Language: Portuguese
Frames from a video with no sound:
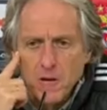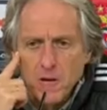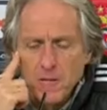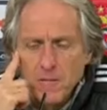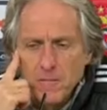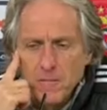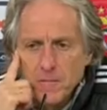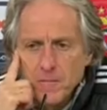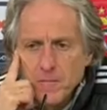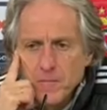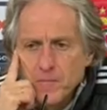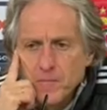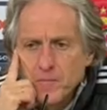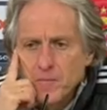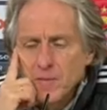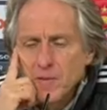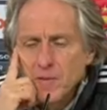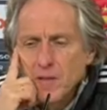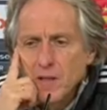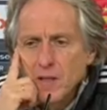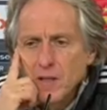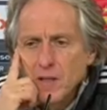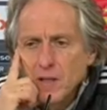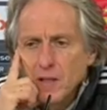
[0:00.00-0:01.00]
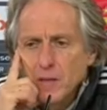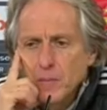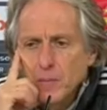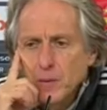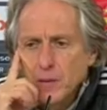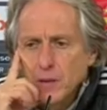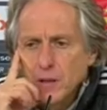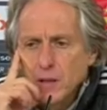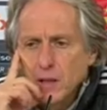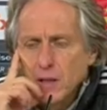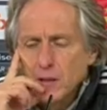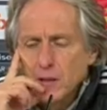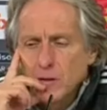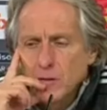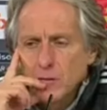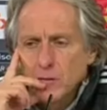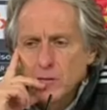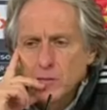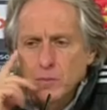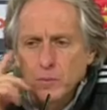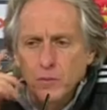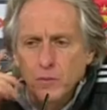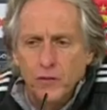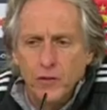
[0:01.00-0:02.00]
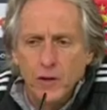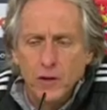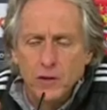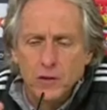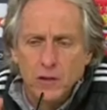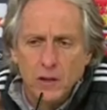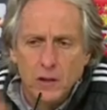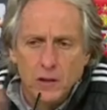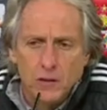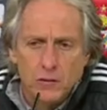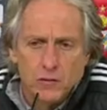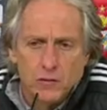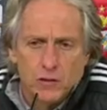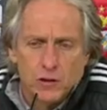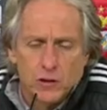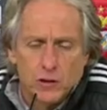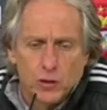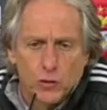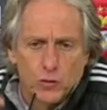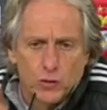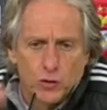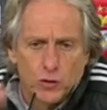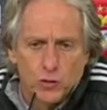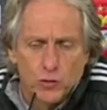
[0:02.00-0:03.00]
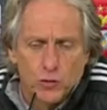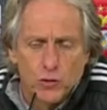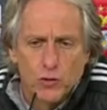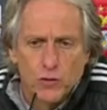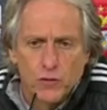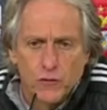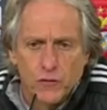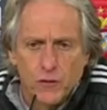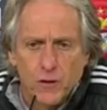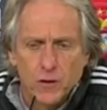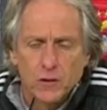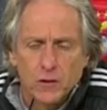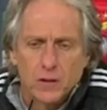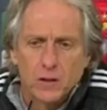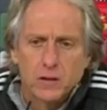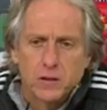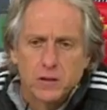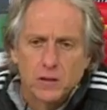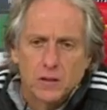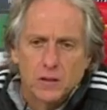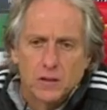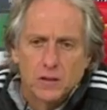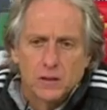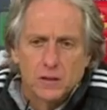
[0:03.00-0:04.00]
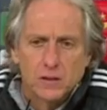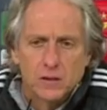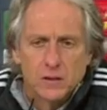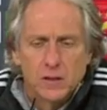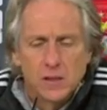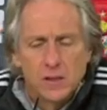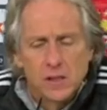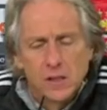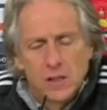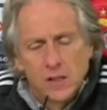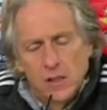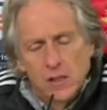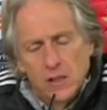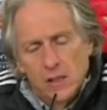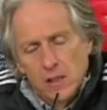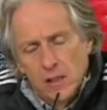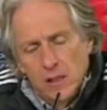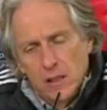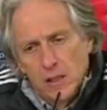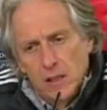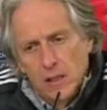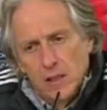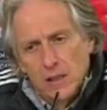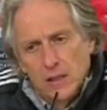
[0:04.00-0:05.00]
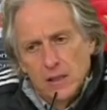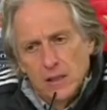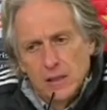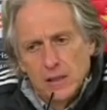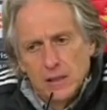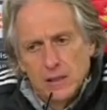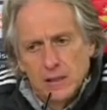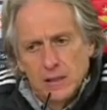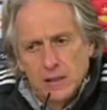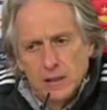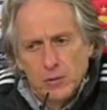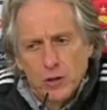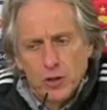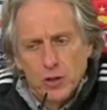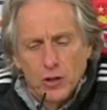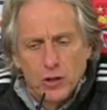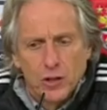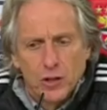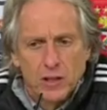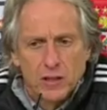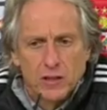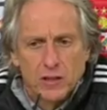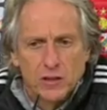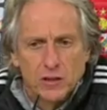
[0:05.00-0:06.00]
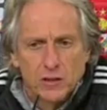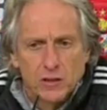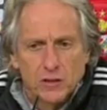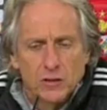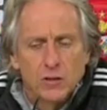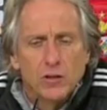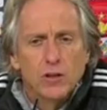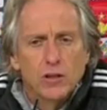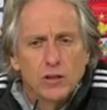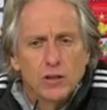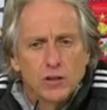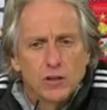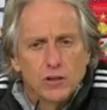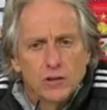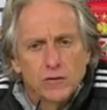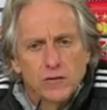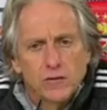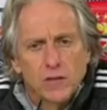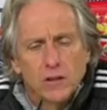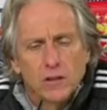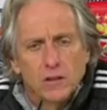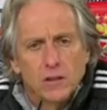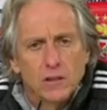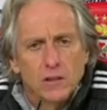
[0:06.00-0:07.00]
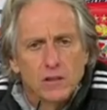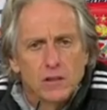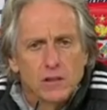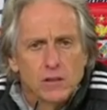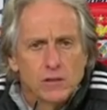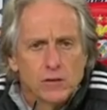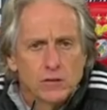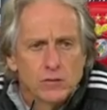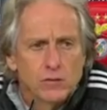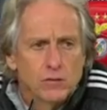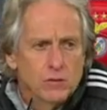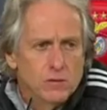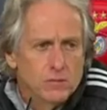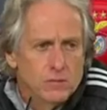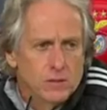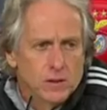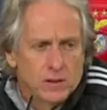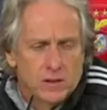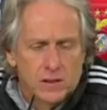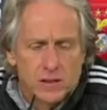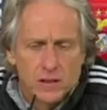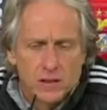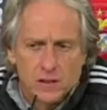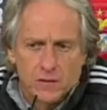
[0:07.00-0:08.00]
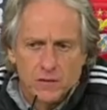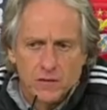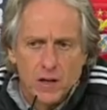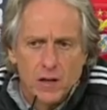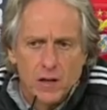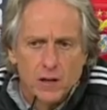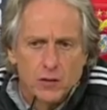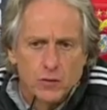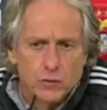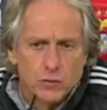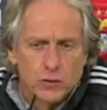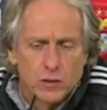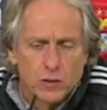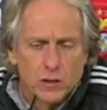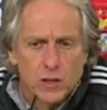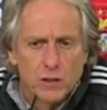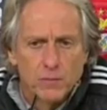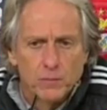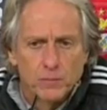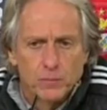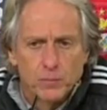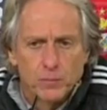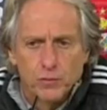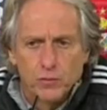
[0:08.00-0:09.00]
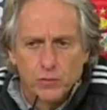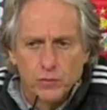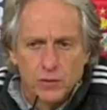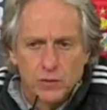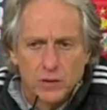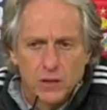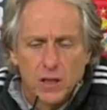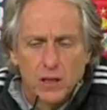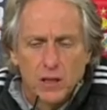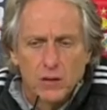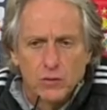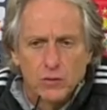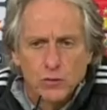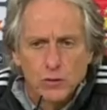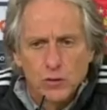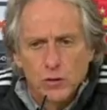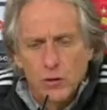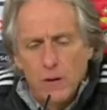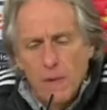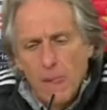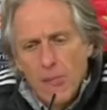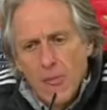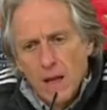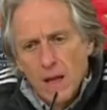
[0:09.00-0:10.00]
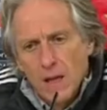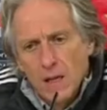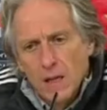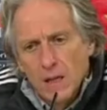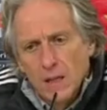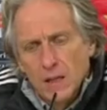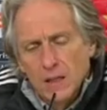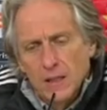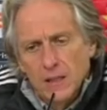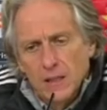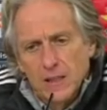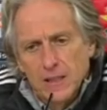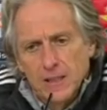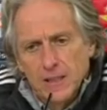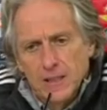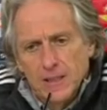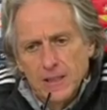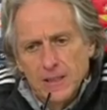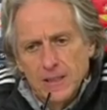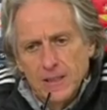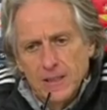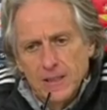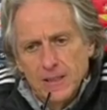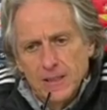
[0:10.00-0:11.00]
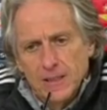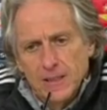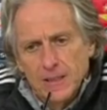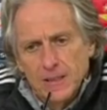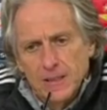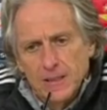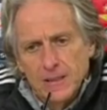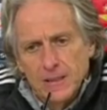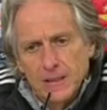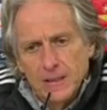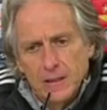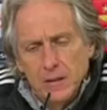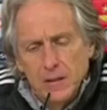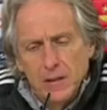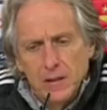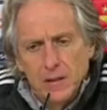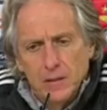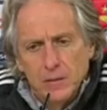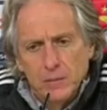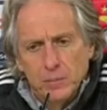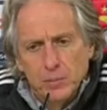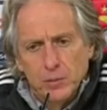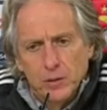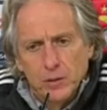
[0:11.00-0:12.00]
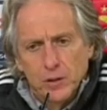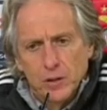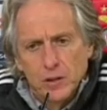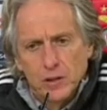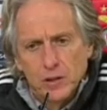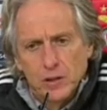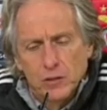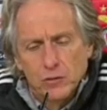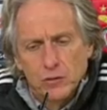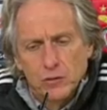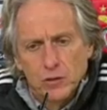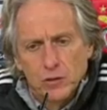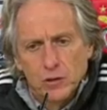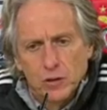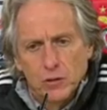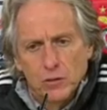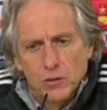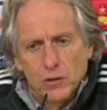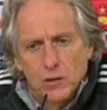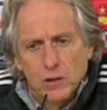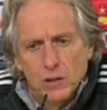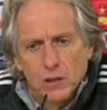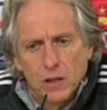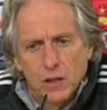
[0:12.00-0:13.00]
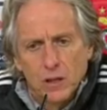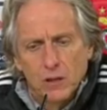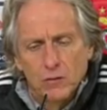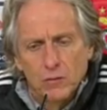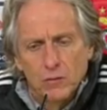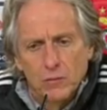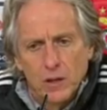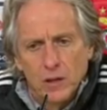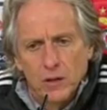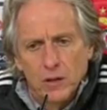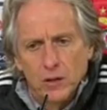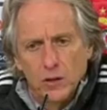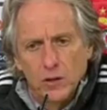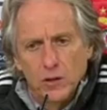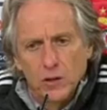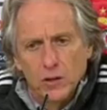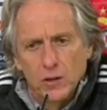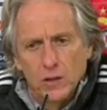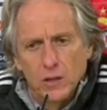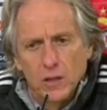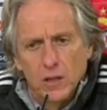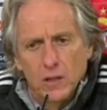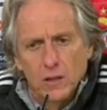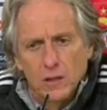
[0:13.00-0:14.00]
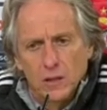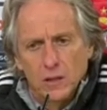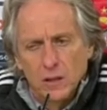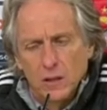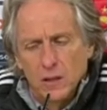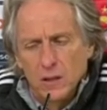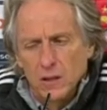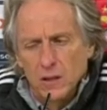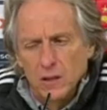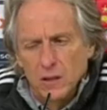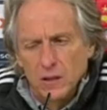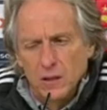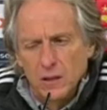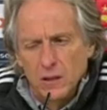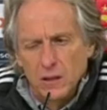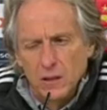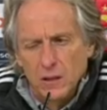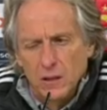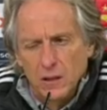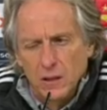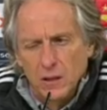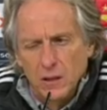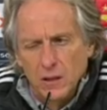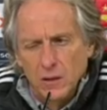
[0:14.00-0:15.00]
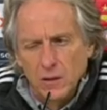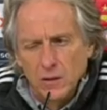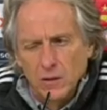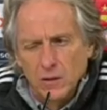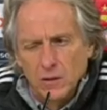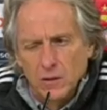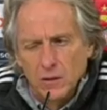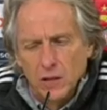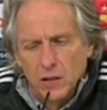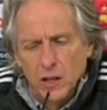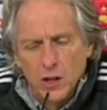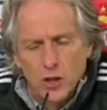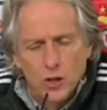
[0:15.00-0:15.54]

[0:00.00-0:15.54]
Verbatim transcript: E hum, e, portanto, falta-lhe conhecer o jogo, falta-lhe uh, saber escolher decisões, falta-lhe isso tudo, mas isso vai com o tempo, com os anos. Uh, e depois é um jogador que tem 1,83m,